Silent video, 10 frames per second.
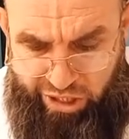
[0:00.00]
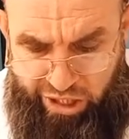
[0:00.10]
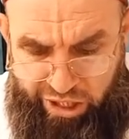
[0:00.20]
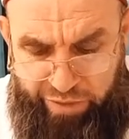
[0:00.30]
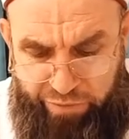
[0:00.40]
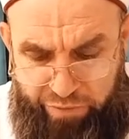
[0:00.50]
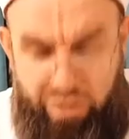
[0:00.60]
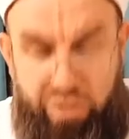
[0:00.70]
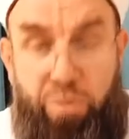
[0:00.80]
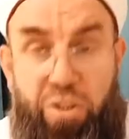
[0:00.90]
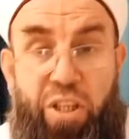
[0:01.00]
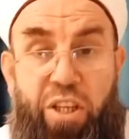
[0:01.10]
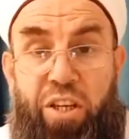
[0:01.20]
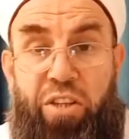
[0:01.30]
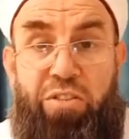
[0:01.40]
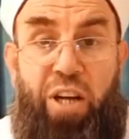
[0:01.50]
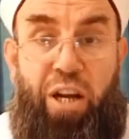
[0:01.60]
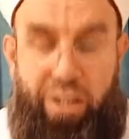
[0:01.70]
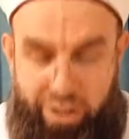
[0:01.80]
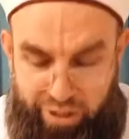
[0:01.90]
Elif ismindeki kız
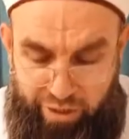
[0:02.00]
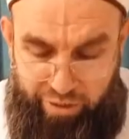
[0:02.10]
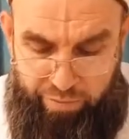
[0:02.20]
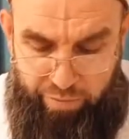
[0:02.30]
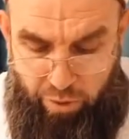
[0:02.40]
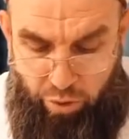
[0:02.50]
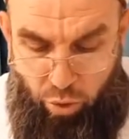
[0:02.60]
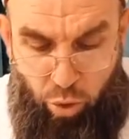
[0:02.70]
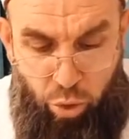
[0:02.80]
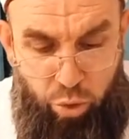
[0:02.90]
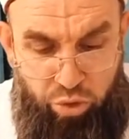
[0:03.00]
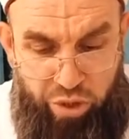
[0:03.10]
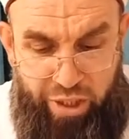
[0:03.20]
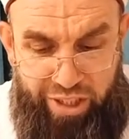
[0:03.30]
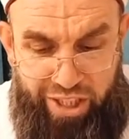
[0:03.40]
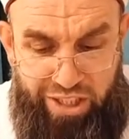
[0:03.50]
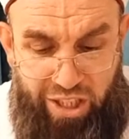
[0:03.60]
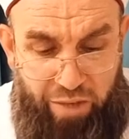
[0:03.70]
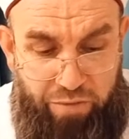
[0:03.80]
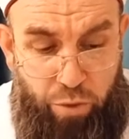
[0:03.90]
kardeşi 10 üzeri geçen
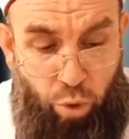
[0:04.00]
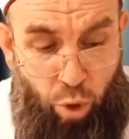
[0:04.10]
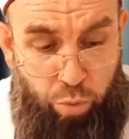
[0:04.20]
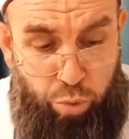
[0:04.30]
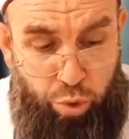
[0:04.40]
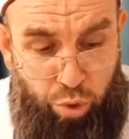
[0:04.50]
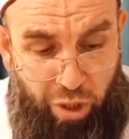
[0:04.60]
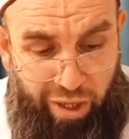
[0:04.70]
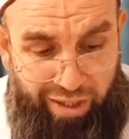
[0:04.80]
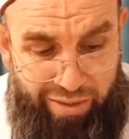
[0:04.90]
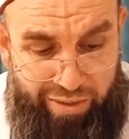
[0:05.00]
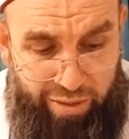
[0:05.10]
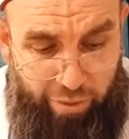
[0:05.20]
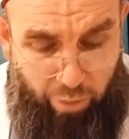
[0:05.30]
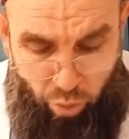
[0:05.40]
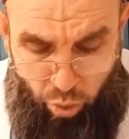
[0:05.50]
hafta 4,5 aldı.